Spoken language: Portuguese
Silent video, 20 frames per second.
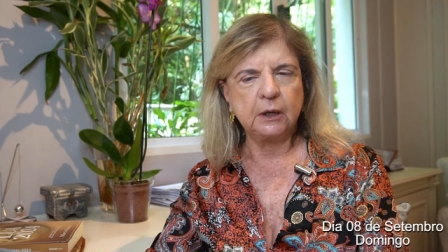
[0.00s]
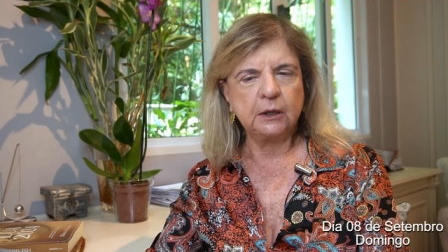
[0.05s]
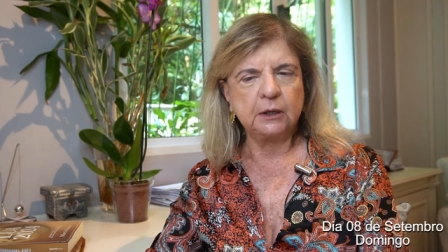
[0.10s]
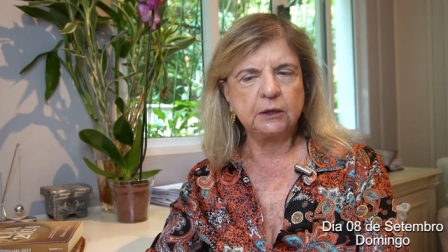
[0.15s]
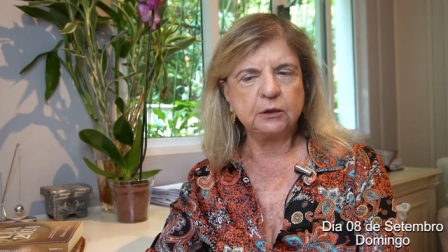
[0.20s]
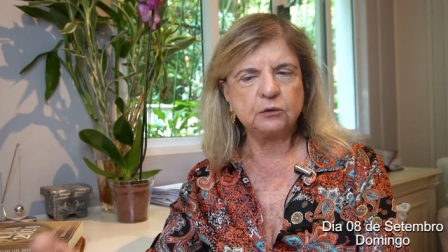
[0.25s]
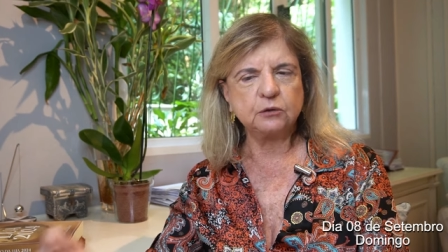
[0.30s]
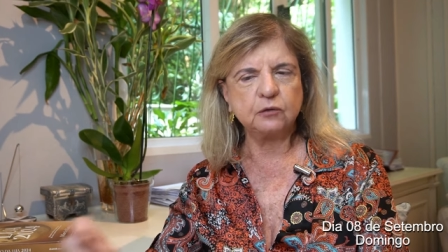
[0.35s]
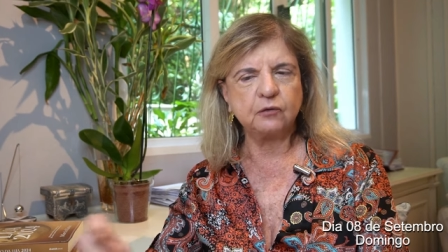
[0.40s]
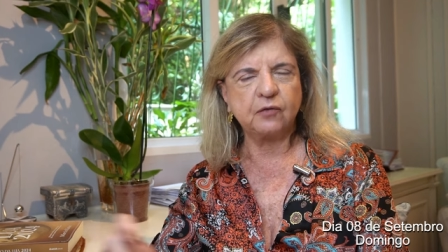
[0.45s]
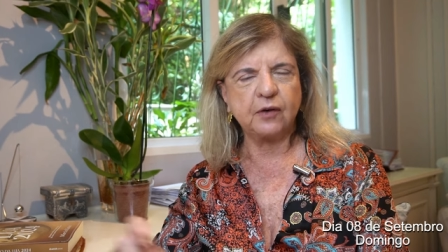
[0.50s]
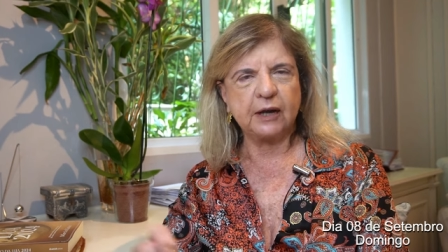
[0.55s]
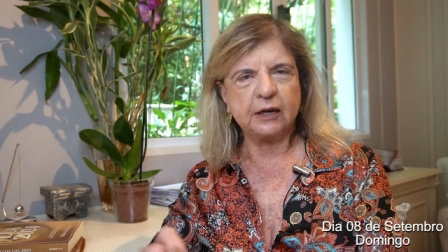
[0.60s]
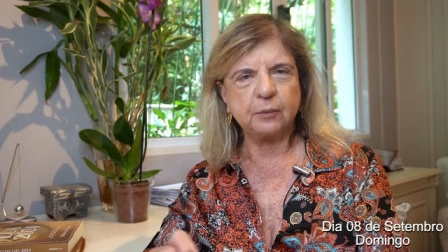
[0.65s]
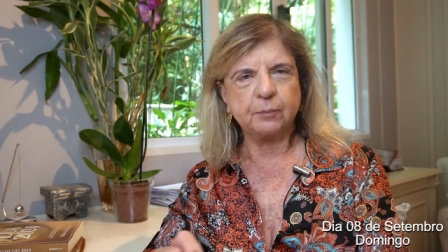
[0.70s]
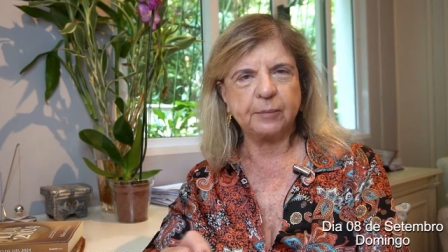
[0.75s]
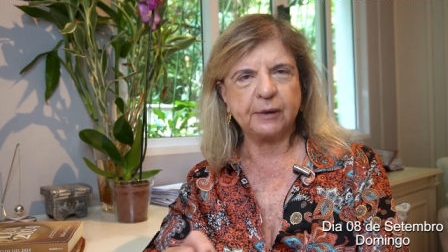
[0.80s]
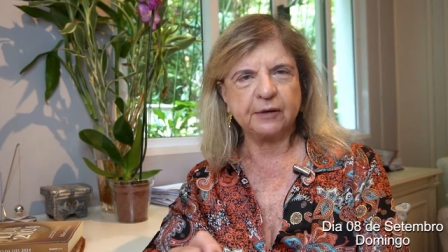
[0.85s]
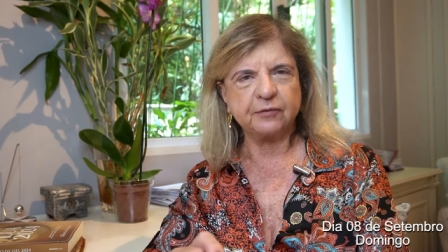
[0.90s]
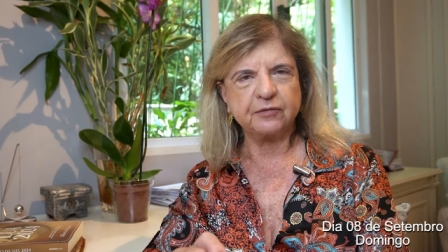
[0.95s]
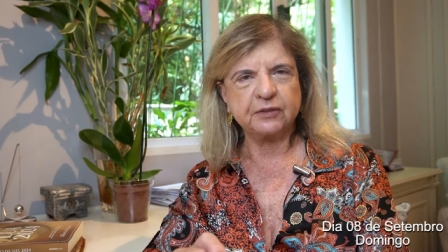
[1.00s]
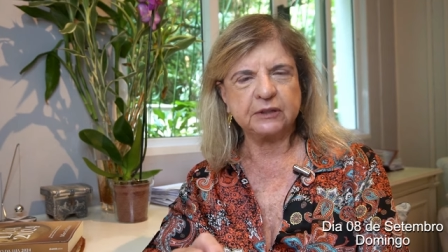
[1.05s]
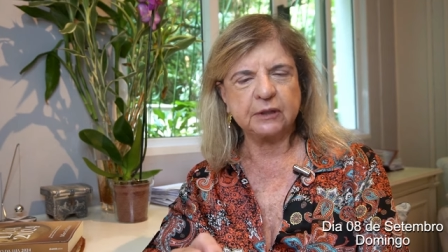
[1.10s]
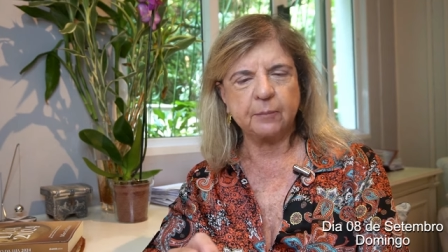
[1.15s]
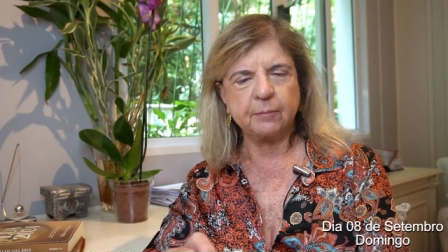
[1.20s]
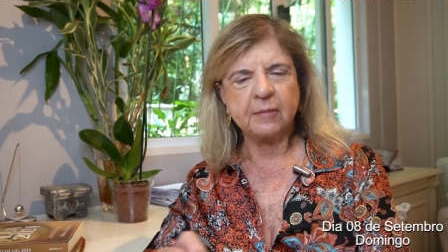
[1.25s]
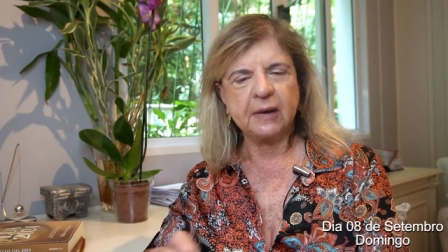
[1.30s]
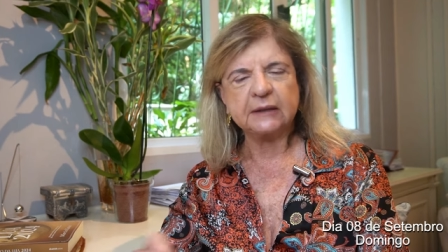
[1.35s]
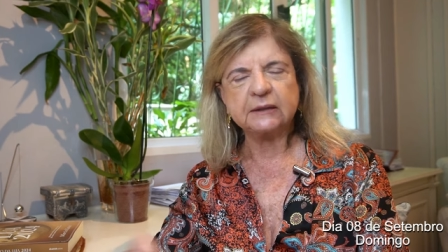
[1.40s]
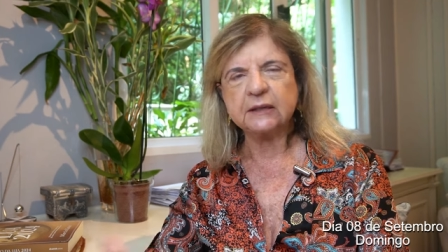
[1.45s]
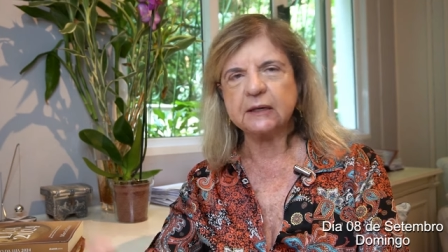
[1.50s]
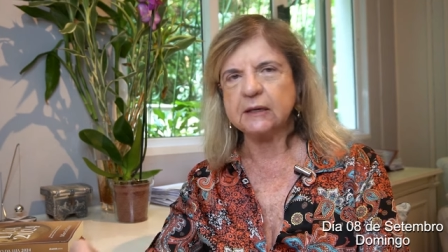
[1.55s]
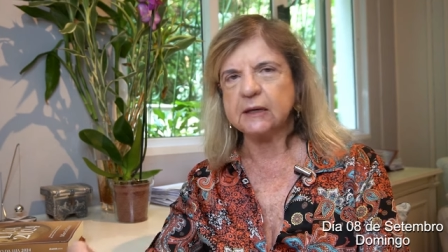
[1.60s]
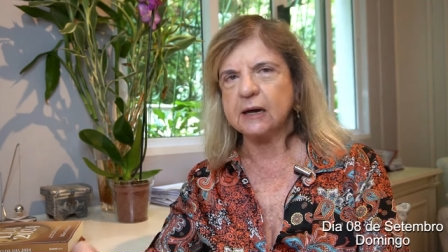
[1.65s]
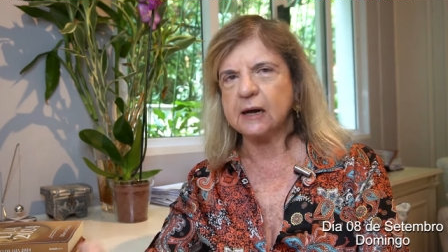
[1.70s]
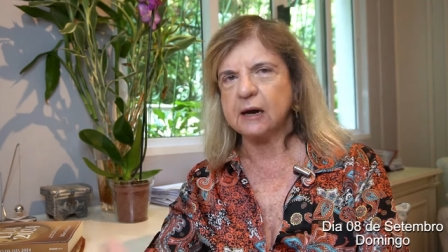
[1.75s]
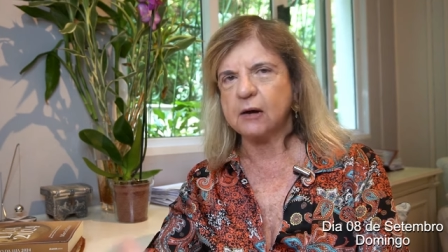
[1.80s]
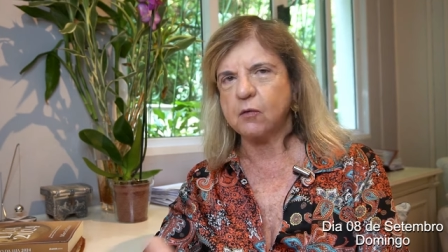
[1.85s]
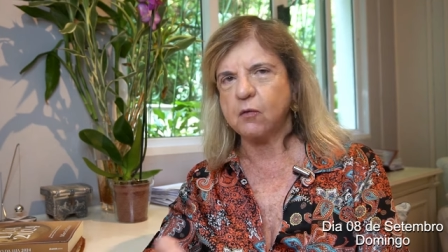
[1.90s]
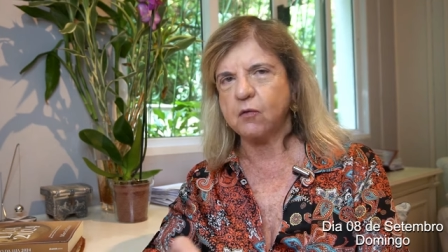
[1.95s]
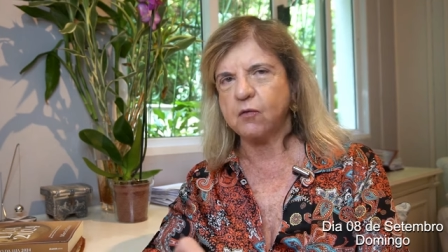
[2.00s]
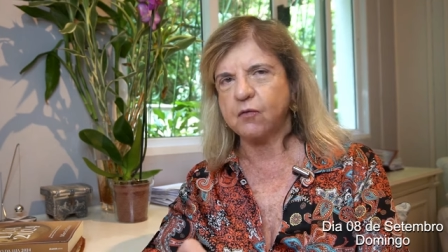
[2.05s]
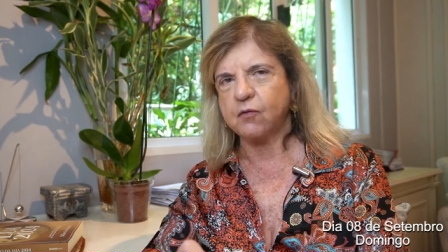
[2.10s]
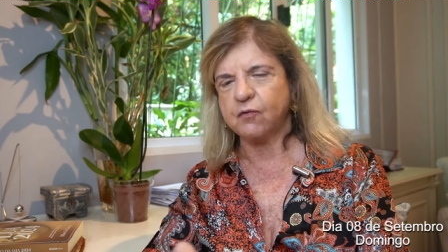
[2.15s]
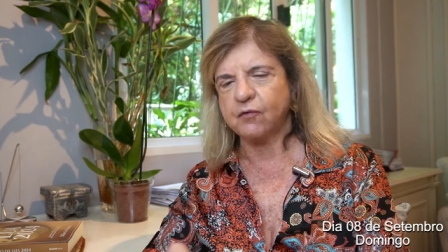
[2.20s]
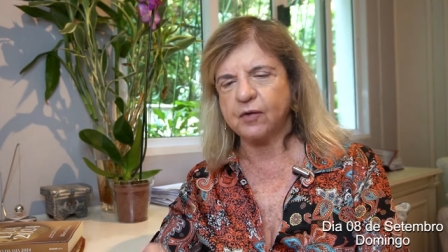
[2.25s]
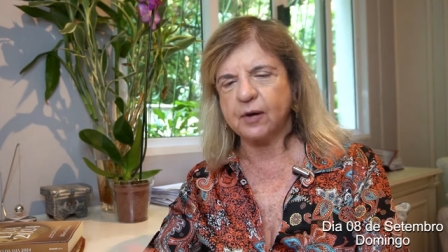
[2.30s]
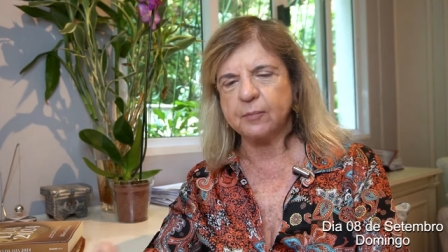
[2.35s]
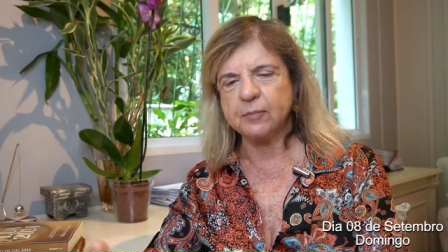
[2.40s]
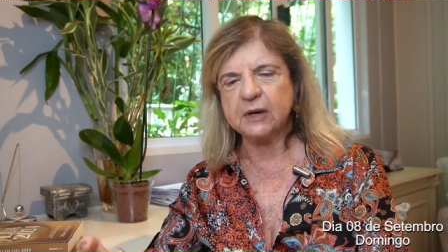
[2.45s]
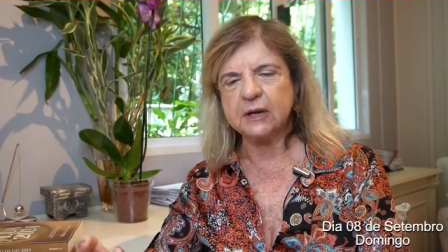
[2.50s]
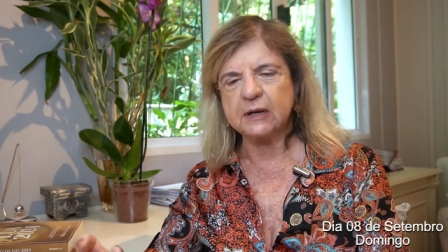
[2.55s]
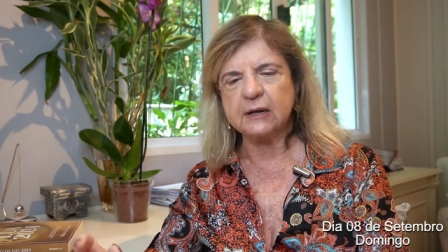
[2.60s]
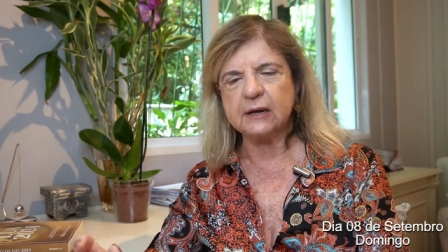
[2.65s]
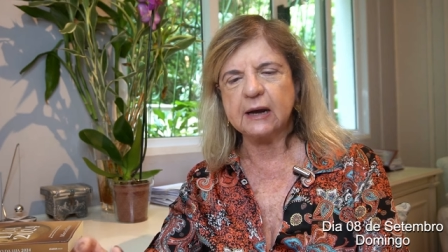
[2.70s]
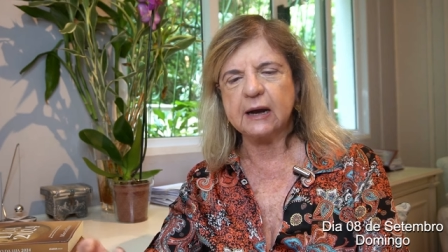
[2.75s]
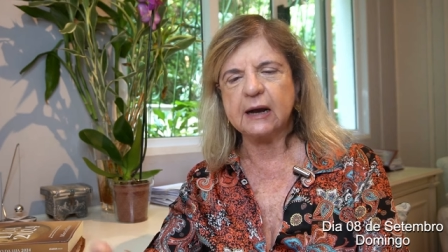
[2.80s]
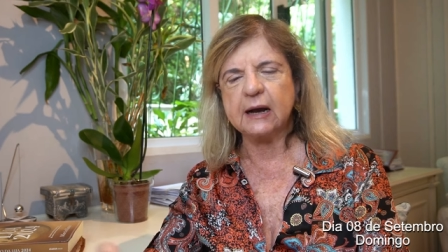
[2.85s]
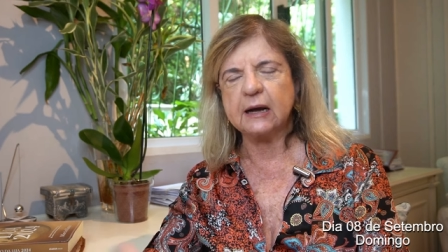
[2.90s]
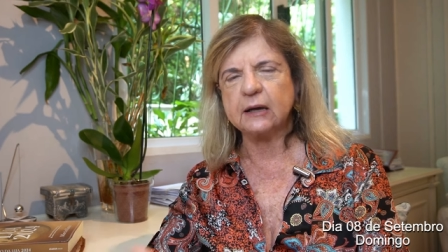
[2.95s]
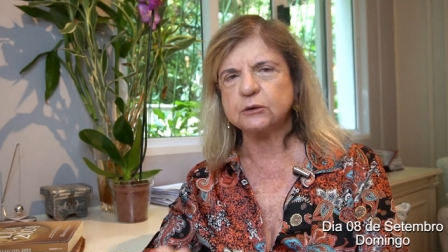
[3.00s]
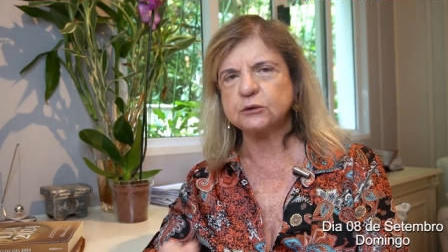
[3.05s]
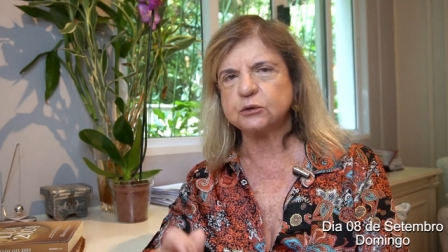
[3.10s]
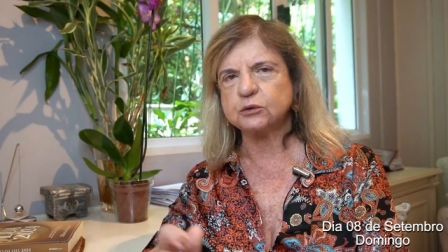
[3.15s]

Isso vale para a vida material, familiar,